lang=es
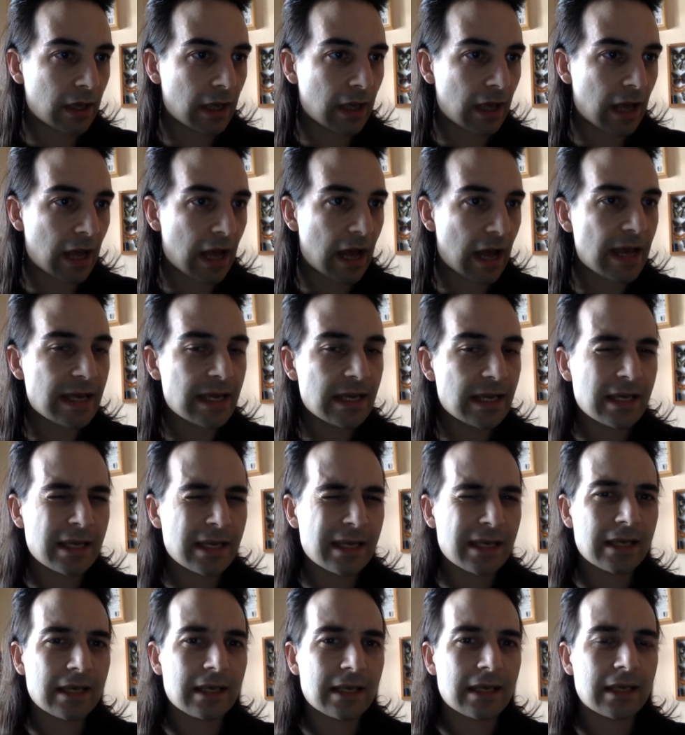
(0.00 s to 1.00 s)

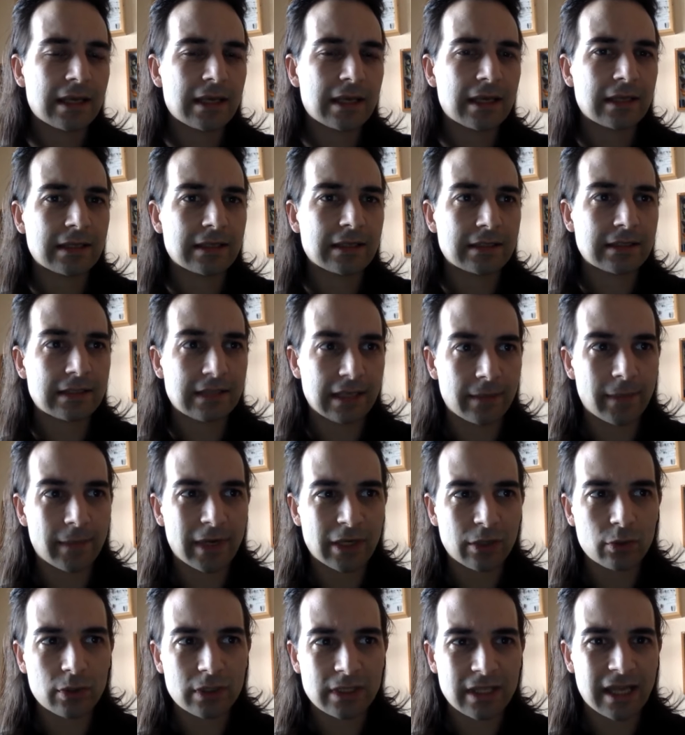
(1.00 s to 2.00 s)
Hay, sin
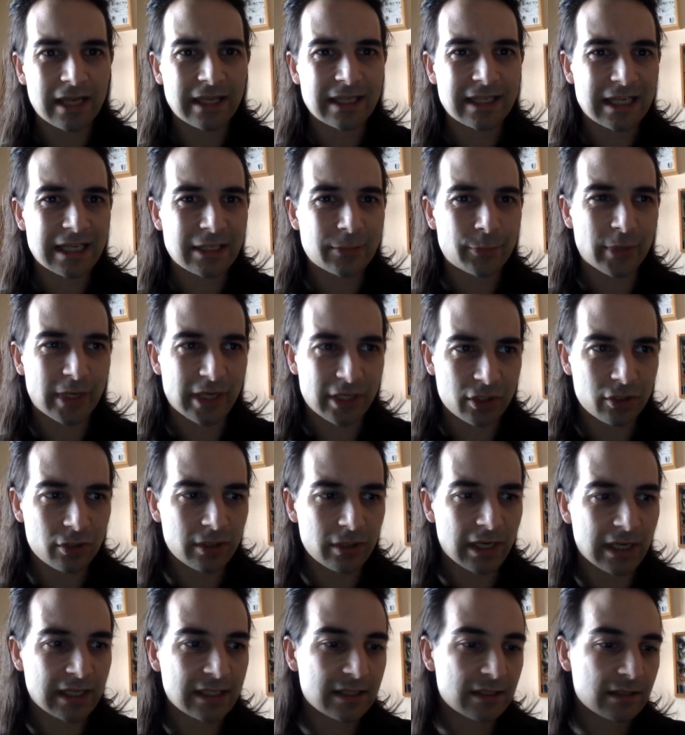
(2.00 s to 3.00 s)
embargo, están esas
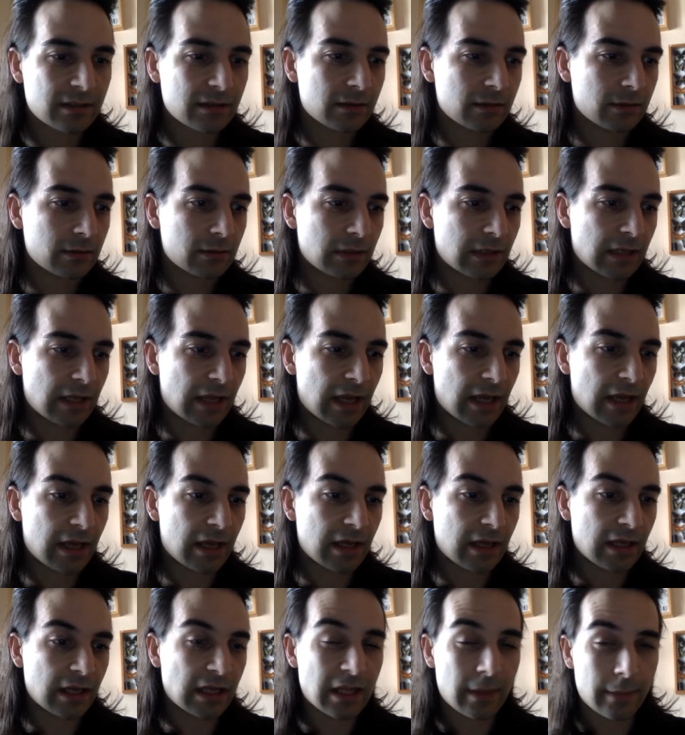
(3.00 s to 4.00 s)
personas que,
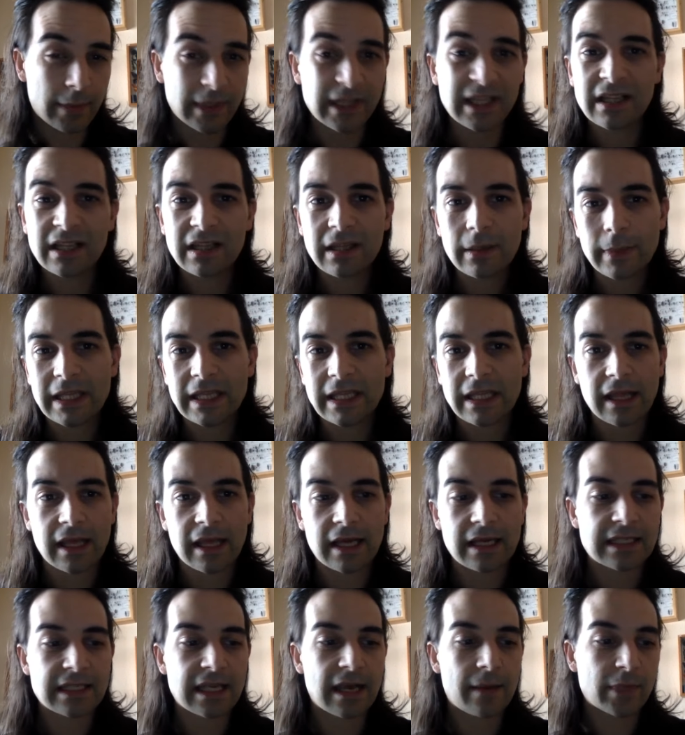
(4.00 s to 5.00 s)
independientemente de que
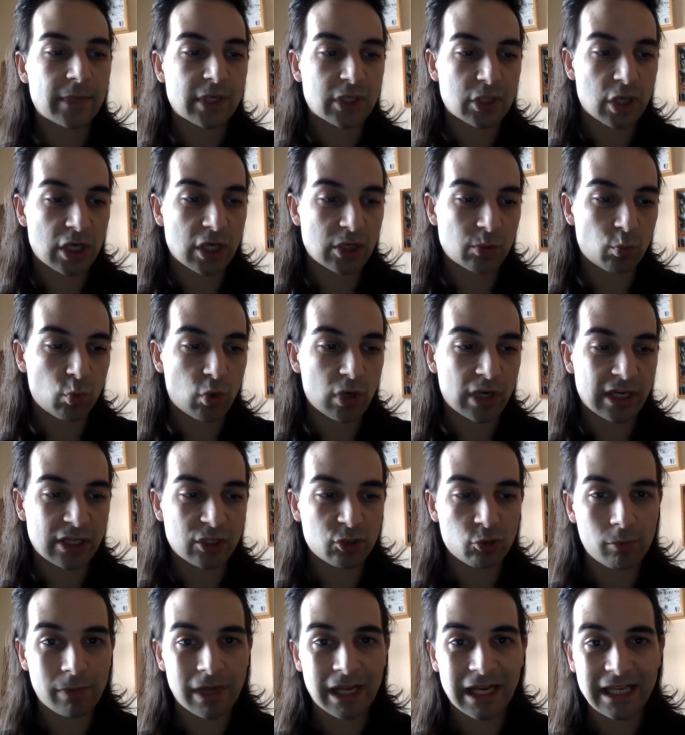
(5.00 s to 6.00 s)
sean personas buenas o
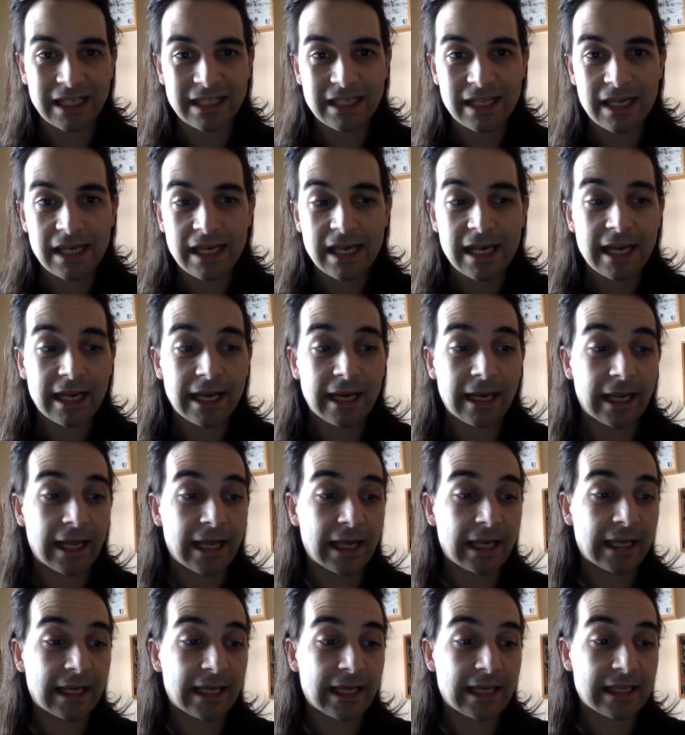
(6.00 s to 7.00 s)
malas,
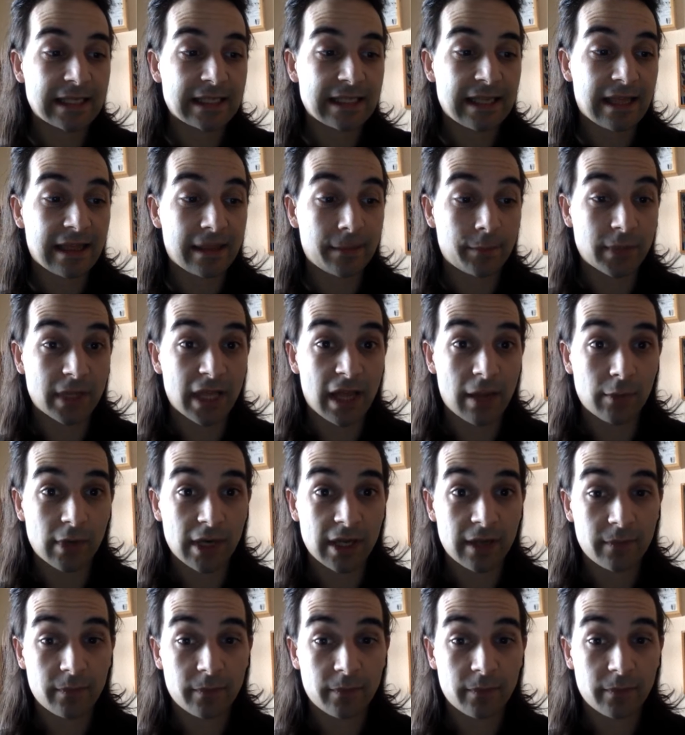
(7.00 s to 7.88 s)
creen que es aceptable